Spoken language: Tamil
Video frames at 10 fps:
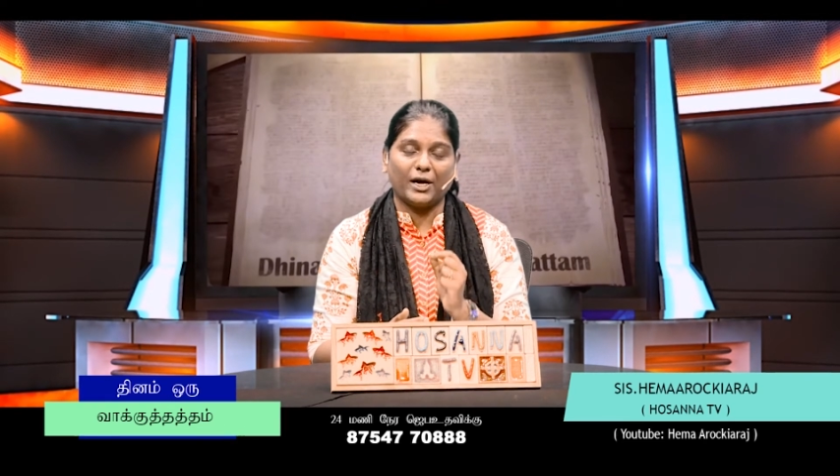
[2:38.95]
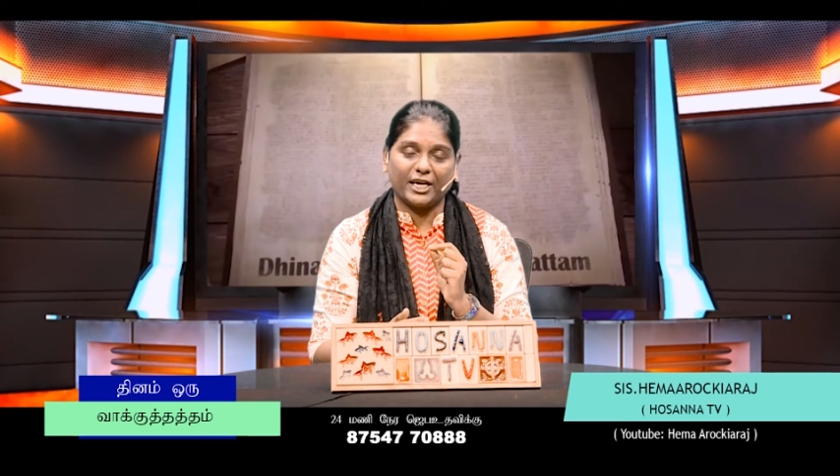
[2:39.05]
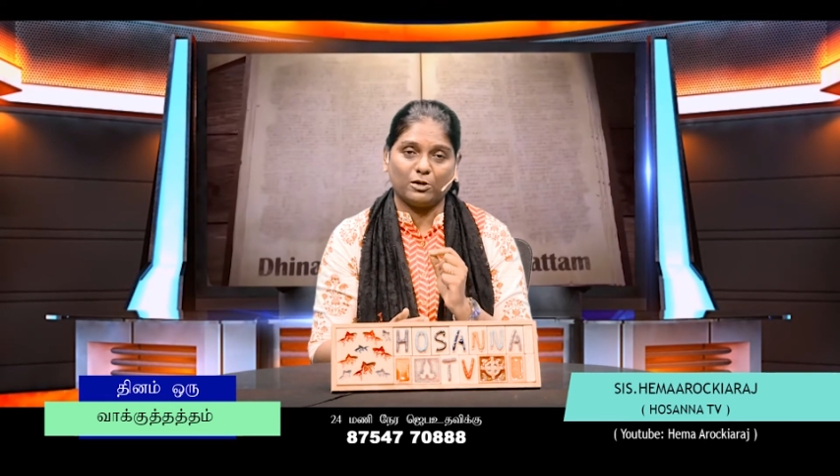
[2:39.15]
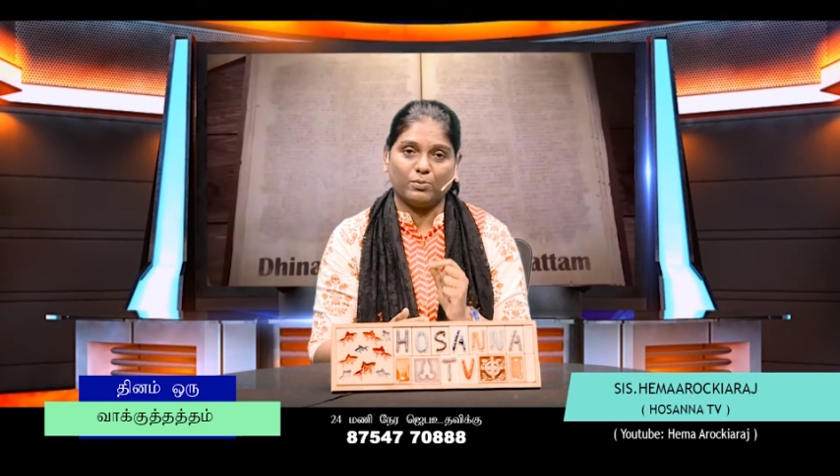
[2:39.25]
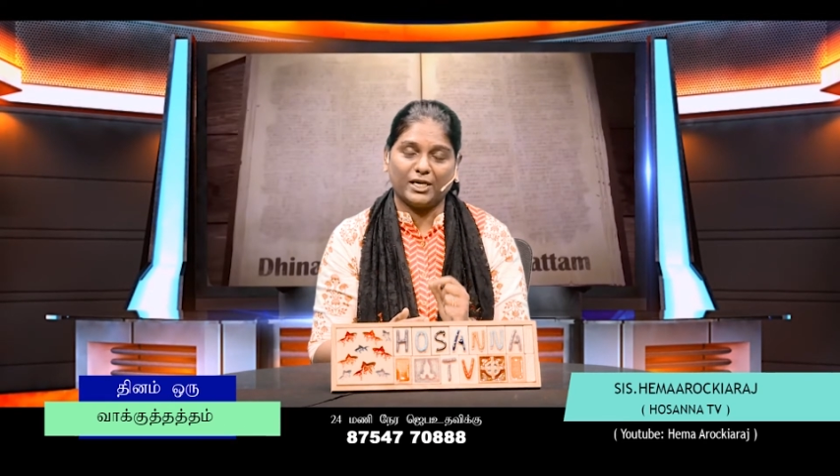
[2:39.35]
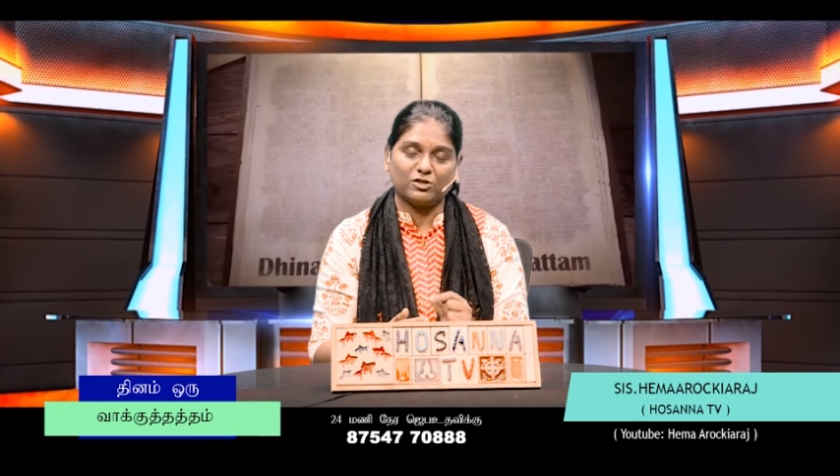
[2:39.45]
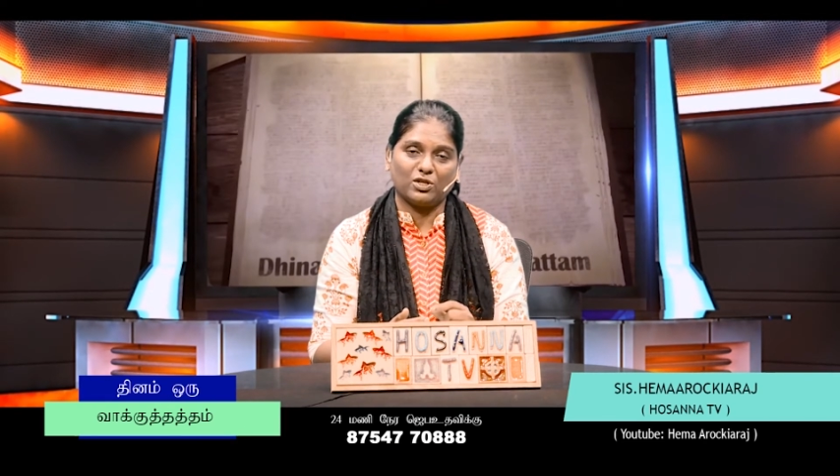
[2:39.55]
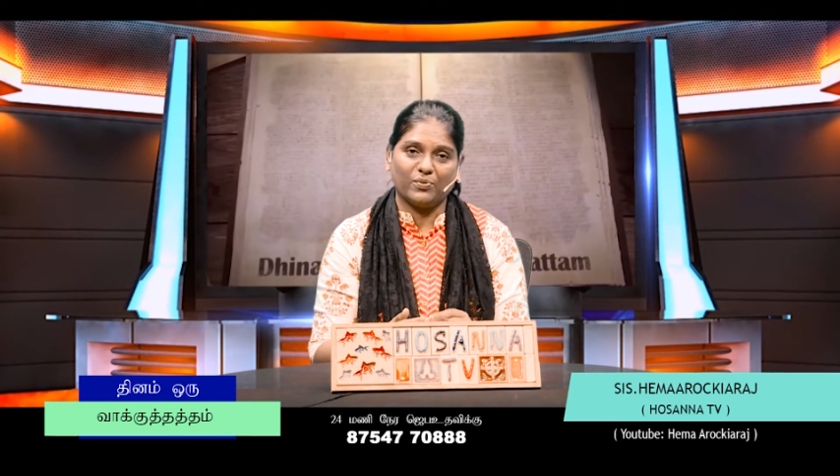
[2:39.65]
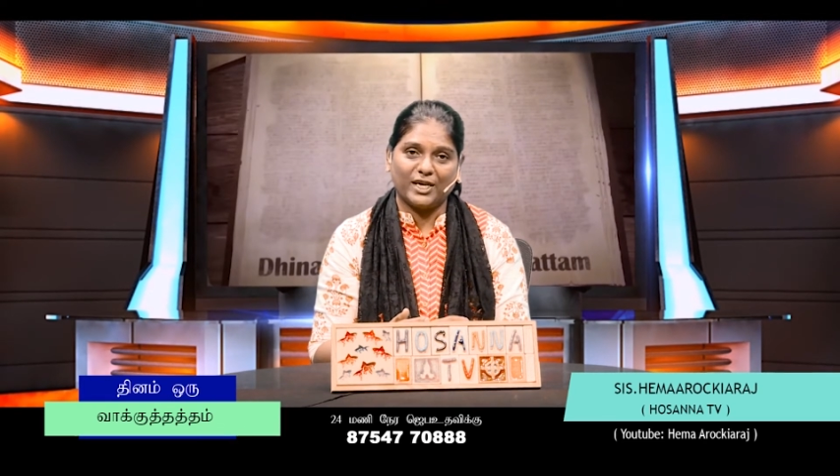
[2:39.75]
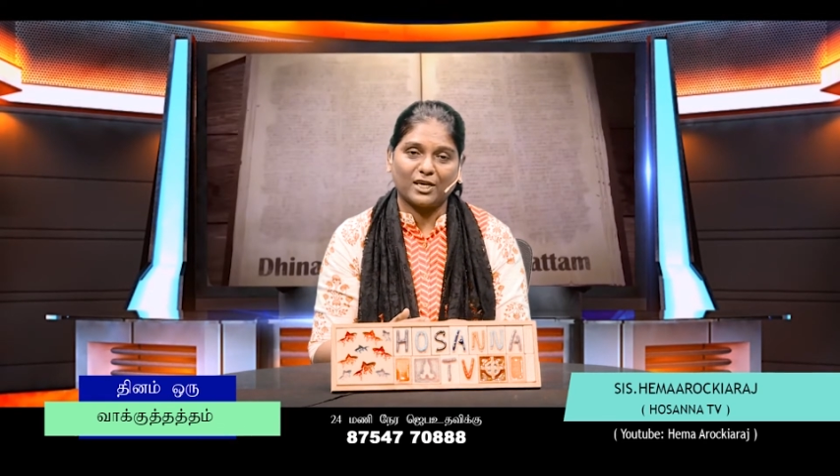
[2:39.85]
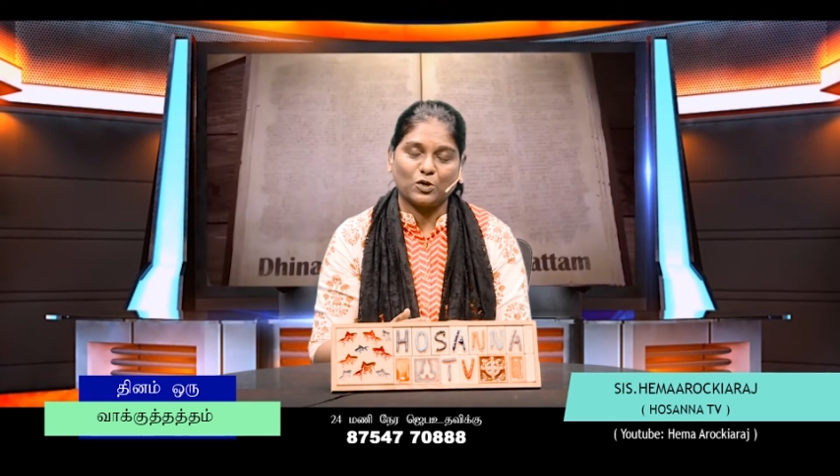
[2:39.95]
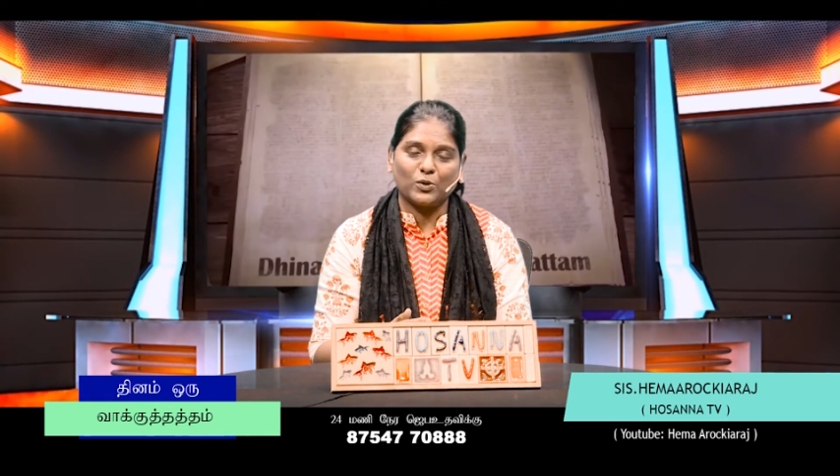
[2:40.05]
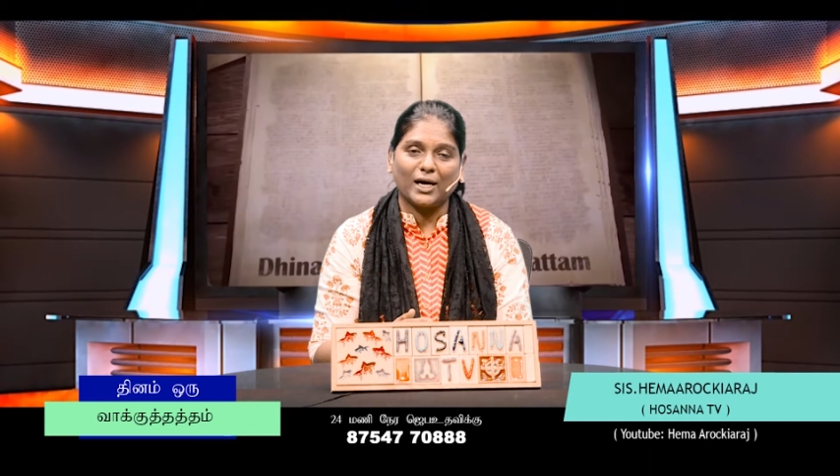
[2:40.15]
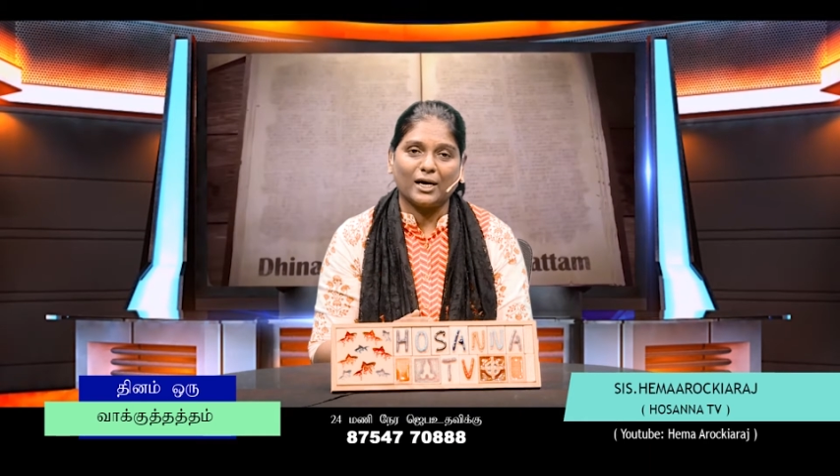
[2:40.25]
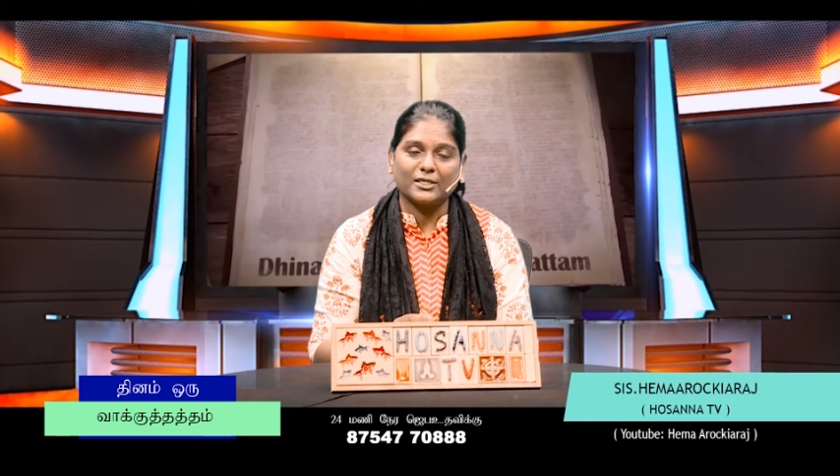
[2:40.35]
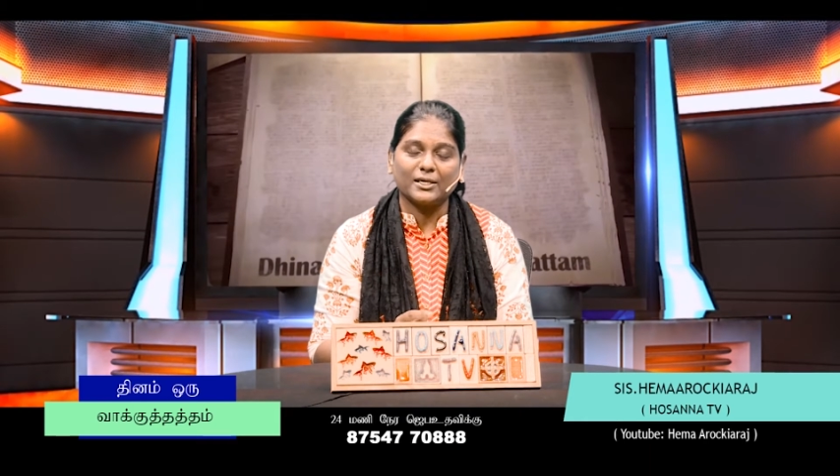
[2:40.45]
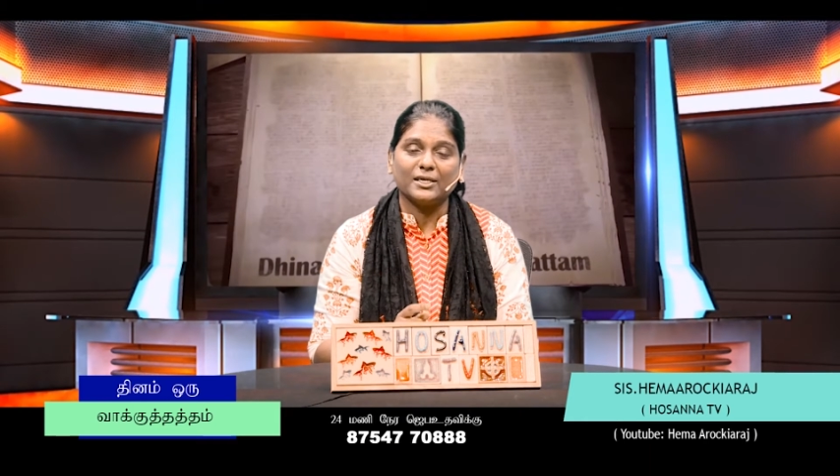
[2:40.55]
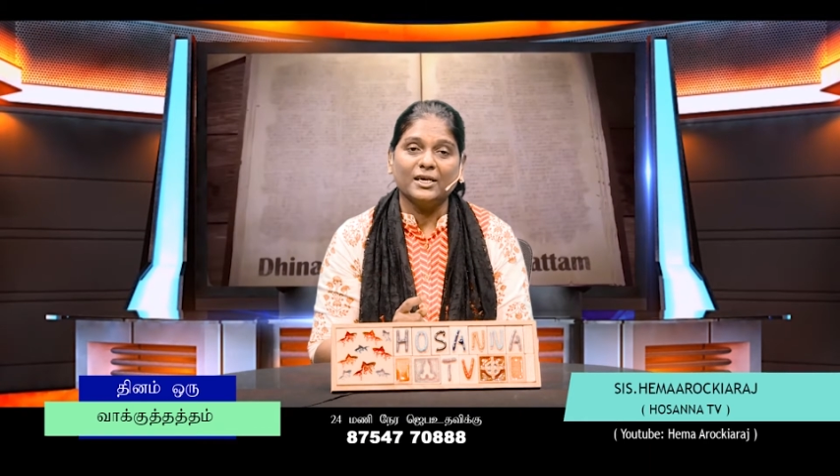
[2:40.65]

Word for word: பயன்படுத்தி விடக்கூடாது